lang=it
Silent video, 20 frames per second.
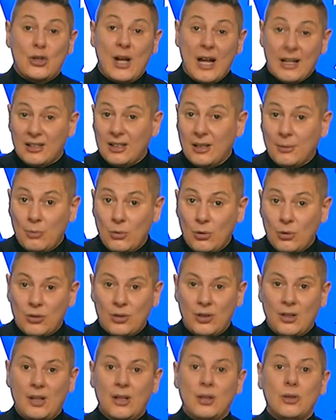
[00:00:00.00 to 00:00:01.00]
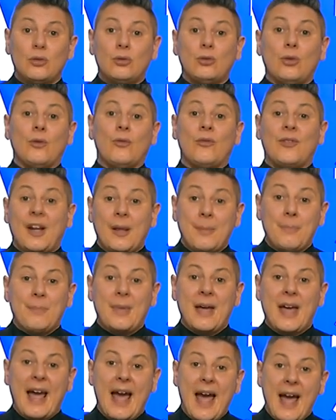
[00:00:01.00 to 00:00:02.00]
Shutterbox
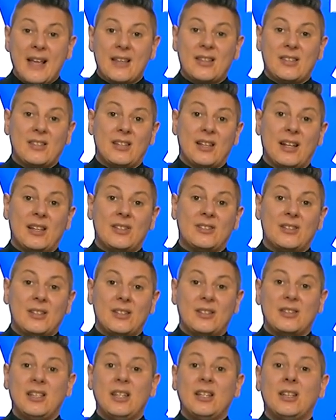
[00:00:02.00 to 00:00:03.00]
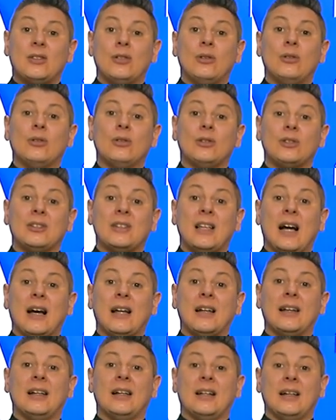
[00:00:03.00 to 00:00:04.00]
dovrebbe essere gestito
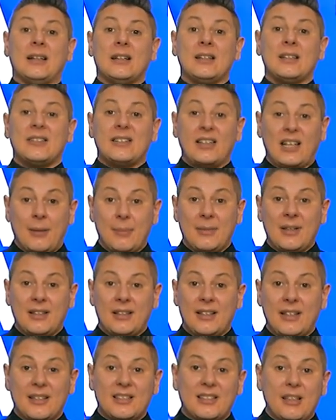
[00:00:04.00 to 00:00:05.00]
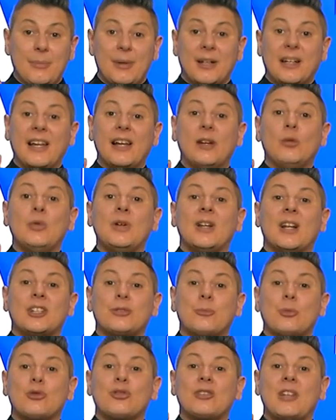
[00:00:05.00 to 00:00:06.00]
dal seramentista perché lui è
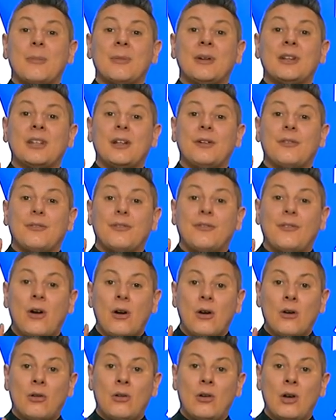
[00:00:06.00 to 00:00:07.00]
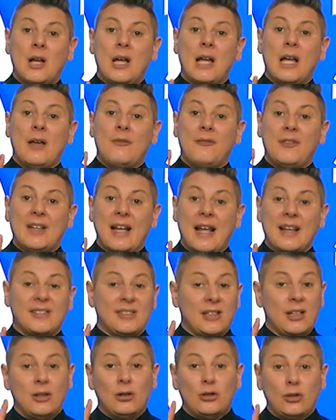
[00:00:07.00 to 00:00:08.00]
responsabile del foro
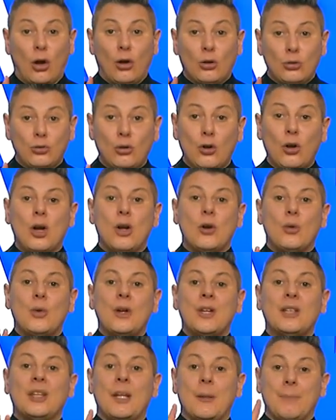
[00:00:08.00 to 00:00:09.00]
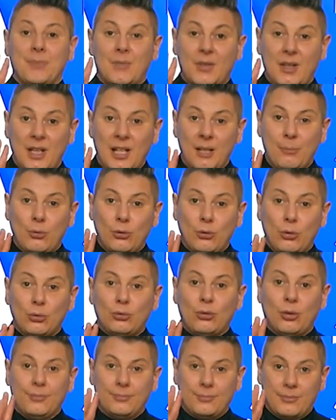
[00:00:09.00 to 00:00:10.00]
finestre in toto, quindi il
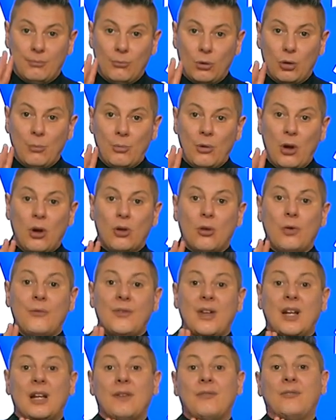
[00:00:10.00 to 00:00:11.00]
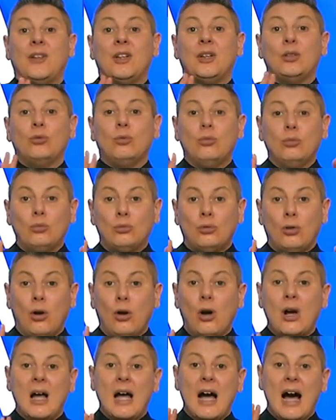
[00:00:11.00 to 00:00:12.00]
prodotto monoblocco viene
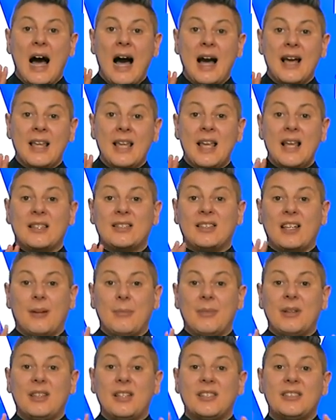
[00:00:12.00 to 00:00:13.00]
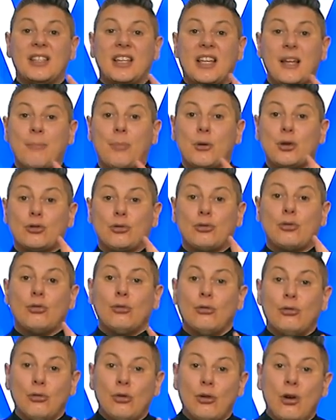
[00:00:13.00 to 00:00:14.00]
venduto ai seramentisti che poi sono
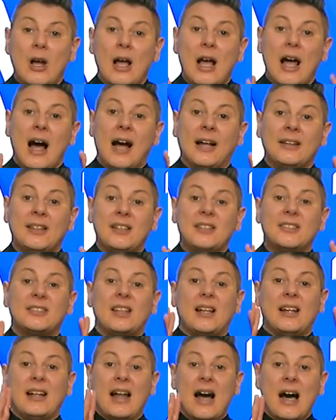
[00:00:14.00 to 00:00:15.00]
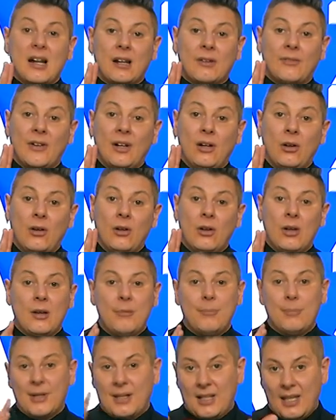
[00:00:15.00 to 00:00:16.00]
loro ad
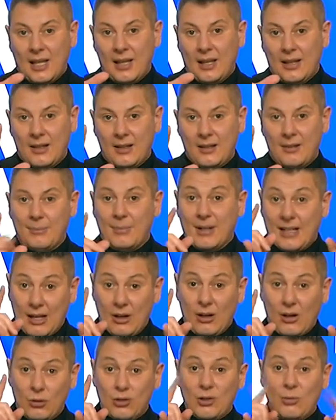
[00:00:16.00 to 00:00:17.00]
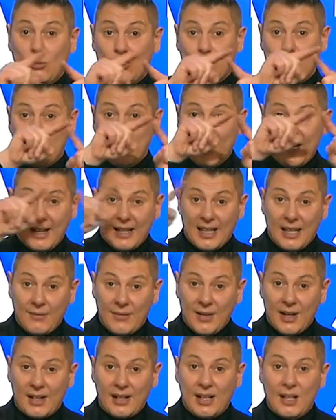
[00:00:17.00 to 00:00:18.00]
installarvelo perché perché è una cosa molto bella
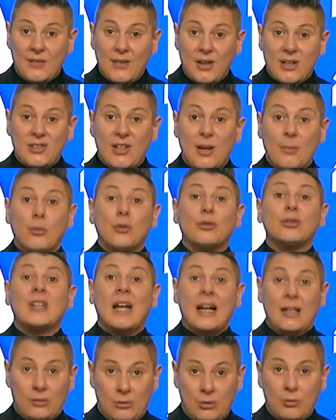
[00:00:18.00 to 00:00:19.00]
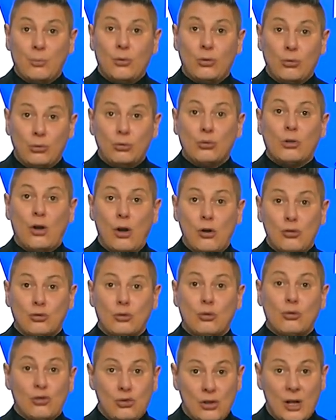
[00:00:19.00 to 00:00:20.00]
che vi arriva già montato, il prodotto
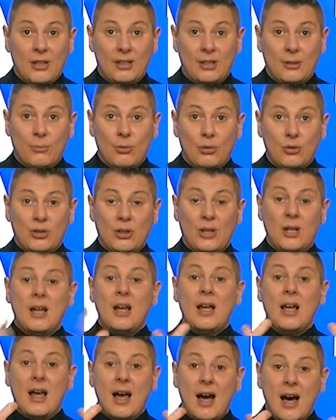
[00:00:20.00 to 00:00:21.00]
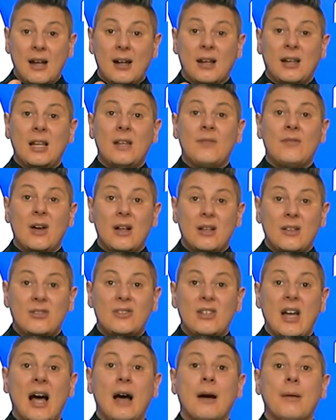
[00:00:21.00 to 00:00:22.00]
nostro, lo Shutterbox, arriva
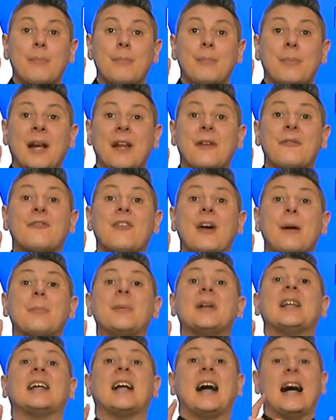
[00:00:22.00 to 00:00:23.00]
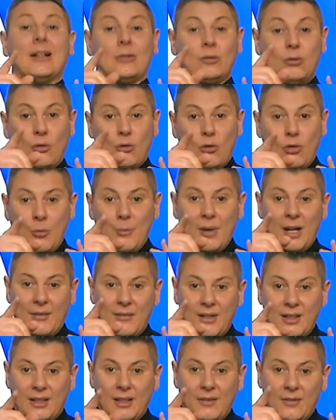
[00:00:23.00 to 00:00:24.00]
già come prefabbricato, mm. come
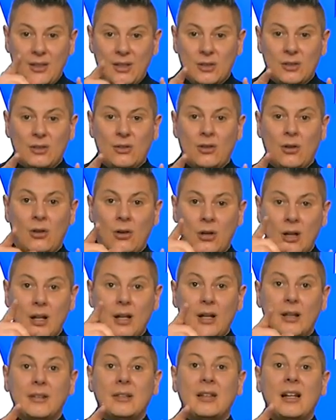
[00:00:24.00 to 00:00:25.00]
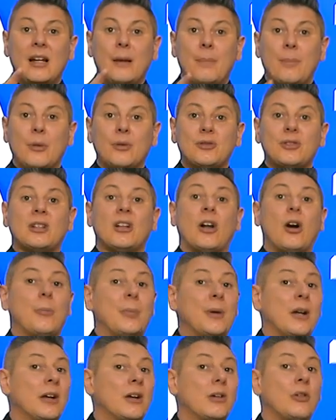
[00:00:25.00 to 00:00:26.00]
l'avete visto Ma dopo ci va la finestra. nella in
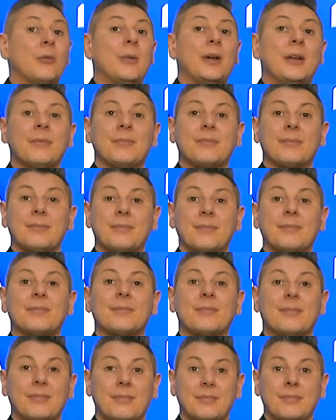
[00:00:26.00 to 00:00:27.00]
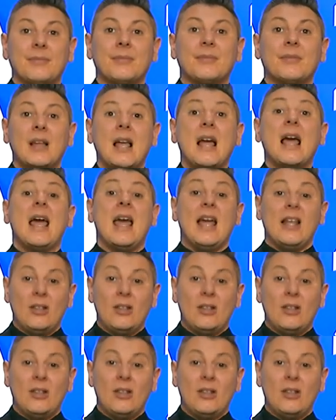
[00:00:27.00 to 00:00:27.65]
opera. Come? Dopo ci va la finestra.